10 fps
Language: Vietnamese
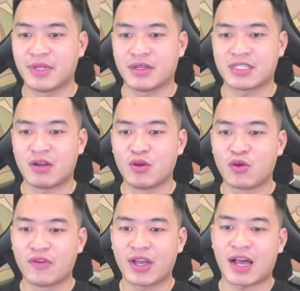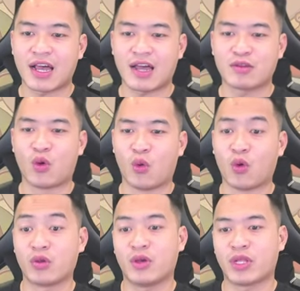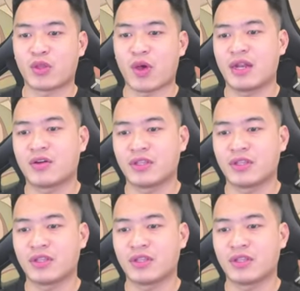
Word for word: giao lưu cùng với cả các cao thủ thì hoàn toàn là có